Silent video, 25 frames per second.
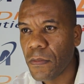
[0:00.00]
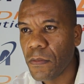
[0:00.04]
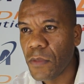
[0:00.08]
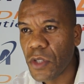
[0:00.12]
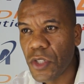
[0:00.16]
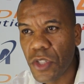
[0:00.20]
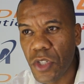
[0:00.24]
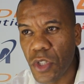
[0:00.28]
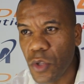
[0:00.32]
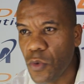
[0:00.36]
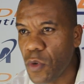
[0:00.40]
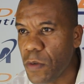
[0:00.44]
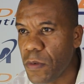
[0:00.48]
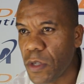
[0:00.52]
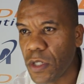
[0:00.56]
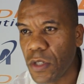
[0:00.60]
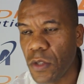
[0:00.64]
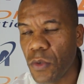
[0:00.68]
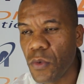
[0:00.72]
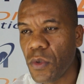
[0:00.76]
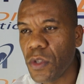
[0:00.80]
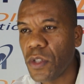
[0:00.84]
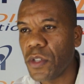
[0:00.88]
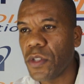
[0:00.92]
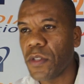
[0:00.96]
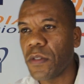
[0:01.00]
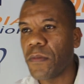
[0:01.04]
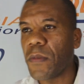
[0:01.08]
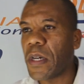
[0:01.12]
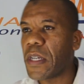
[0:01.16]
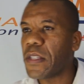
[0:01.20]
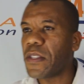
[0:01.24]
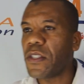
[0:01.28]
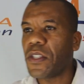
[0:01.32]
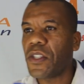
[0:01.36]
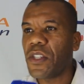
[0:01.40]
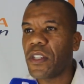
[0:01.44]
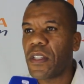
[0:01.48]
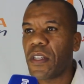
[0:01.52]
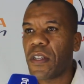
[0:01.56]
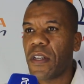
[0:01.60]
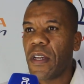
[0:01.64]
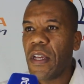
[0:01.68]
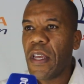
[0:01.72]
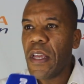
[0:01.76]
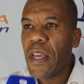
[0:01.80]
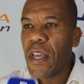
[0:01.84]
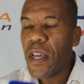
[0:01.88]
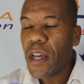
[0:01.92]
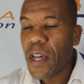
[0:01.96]
باش تدوي ما تدويش ما خاصكش
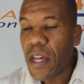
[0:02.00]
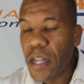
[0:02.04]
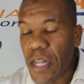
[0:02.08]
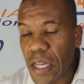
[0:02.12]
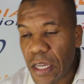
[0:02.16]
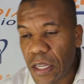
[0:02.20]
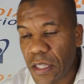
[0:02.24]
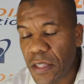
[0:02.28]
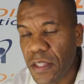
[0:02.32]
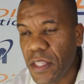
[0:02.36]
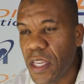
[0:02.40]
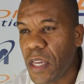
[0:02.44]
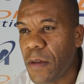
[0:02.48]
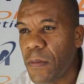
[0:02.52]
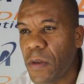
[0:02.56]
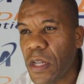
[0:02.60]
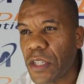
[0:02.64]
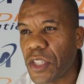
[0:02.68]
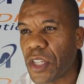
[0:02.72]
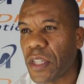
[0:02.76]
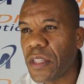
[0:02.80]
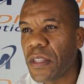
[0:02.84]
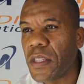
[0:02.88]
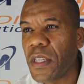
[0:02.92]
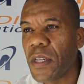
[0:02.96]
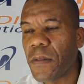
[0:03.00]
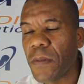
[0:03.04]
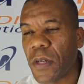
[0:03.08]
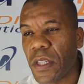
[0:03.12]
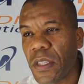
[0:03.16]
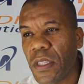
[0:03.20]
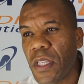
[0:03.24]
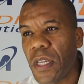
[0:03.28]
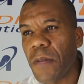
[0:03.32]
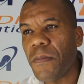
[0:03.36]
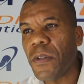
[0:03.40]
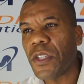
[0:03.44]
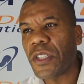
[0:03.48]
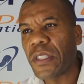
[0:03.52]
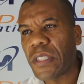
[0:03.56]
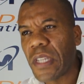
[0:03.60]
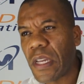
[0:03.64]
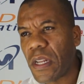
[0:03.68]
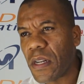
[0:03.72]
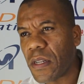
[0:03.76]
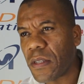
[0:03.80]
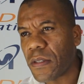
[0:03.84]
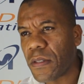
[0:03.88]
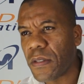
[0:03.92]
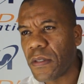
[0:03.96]
تهضر انا خدام علاش خدام خدام باش
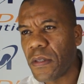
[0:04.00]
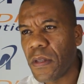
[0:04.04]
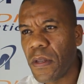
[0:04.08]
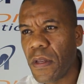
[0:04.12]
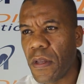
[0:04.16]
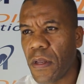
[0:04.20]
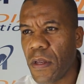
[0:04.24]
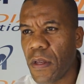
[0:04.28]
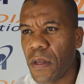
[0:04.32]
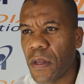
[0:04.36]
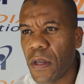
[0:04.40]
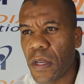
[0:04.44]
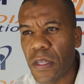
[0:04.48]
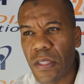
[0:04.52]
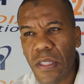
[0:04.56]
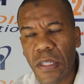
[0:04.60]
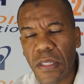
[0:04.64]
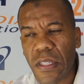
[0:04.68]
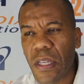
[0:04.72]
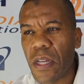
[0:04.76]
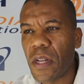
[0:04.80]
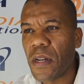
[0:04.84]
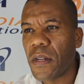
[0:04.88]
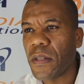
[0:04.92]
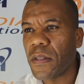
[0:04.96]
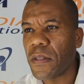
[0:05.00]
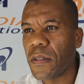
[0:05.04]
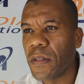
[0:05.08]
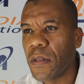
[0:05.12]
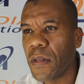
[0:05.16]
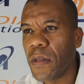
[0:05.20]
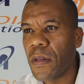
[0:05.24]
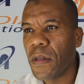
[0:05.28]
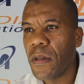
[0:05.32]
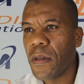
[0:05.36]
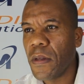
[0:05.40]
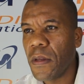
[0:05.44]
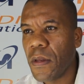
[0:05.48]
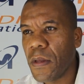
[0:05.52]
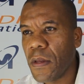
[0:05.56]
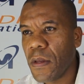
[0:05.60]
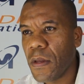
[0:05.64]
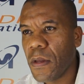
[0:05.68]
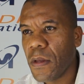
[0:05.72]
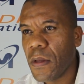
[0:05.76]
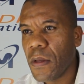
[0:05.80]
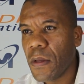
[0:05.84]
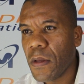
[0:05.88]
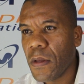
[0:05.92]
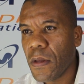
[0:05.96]
نتخلص خاصني نتخلص
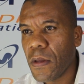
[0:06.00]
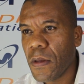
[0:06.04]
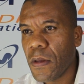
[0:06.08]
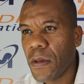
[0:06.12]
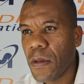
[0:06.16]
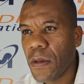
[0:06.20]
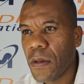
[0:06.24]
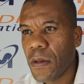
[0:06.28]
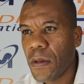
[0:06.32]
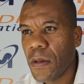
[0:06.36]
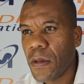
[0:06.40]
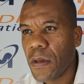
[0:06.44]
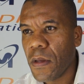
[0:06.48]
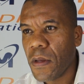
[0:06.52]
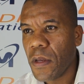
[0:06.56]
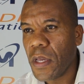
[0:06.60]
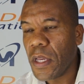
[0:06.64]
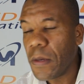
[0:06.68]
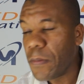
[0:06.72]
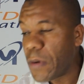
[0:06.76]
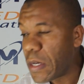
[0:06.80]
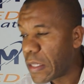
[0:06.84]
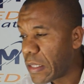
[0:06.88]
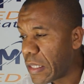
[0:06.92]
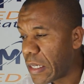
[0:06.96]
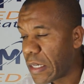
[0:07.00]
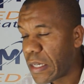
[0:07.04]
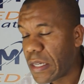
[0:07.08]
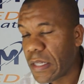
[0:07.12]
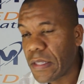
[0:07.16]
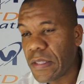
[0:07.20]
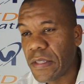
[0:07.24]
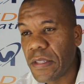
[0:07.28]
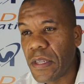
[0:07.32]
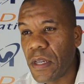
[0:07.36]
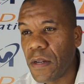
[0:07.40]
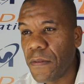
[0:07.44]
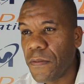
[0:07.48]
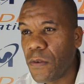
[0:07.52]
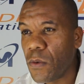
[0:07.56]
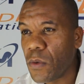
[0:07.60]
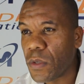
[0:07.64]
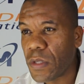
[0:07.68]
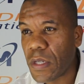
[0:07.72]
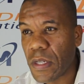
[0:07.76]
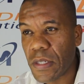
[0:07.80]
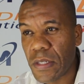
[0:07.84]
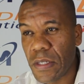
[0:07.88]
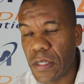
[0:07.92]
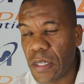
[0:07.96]
عباد الله كتسال
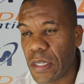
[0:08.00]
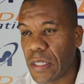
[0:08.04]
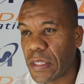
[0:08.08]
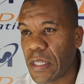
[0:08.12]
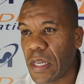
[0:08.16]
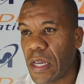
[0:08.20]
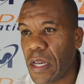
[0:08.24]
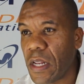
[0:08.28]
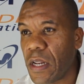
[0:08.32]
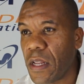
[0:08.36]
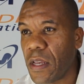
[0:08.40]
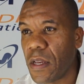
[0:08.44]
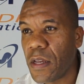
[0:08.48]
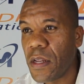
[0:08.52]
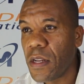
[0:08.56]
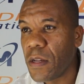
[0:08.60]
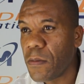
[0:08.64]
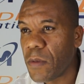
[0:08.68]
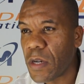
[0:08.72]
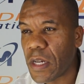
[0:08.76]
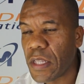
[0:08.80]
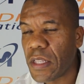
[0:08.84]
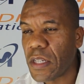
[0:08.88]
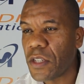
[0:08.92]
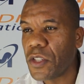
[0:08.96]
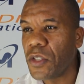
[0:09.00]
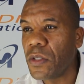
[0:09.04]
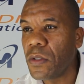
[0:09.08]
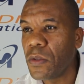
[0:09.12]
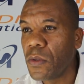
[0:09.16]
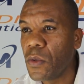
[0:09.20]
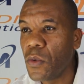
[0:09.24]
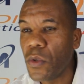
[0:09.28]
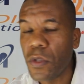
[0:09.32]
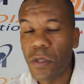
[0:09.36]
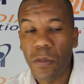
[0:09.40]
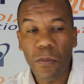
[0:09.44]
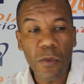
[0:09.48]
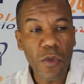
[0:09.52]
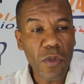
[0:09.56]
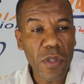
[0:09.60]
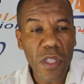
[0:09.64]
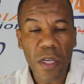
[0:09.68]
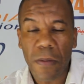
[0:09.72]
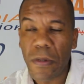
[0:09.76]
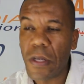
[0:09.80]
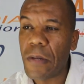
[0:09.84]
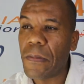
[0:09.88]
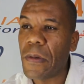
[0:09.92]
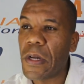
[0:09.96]
الفلوس خاصني نعطيها لا انا ما نقدرش ندوز
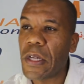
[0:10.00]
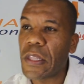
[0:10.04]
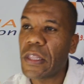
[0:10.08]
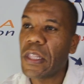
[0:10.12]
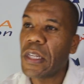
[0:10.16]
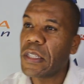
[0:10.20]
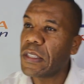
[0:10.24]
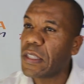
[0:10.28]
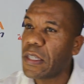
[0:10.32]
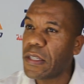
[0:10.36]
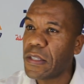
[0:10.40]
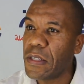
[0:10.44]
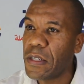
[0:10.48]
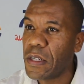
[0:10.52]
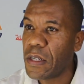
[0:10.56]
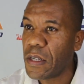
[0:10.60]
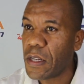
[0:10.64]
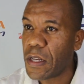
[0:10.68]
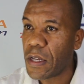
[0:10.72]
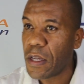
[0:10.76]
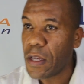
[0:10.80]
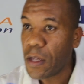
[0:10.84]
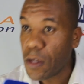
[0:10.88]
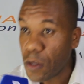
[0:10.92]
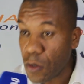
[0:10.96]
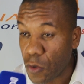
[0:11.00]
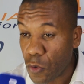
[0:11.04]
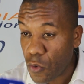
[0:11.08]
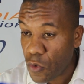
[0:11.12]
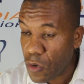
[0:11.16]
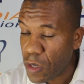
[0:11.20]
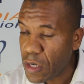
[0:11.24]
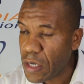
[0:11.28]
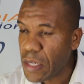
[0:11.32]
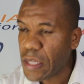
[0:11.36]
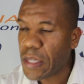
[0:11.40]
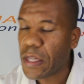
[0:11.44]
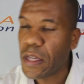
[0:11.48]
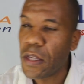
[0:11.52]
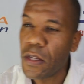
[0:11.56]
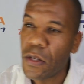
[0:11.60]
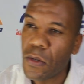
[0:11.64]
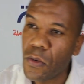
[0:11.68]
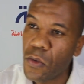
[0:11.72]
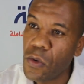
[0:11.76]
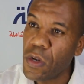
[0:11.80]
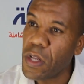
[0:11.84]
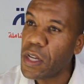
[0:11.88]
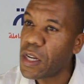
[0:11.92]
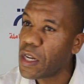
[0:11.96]
قدام عباد الله نتخزن لا نقول لي اللي
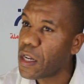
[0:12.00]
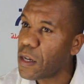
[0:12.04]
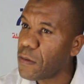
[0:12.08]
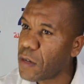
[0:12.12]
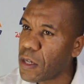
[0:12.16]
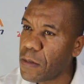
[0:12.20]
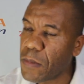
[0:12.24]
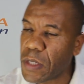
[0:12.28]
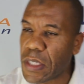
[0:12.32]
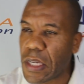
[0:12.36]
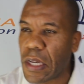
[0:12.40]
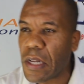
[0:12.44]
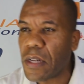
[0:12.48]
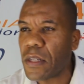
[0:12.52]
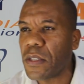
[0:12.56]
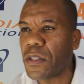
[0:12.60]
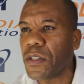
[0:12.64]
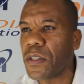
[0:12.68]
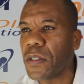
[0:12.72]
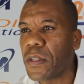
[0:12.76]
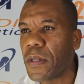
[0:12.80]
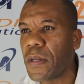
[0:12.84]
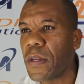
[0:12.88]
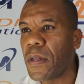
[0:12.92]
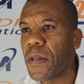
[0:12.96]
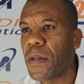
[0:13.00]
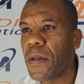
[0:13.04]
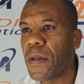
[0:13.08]
كاين نقول لي انا راه ما تخلصش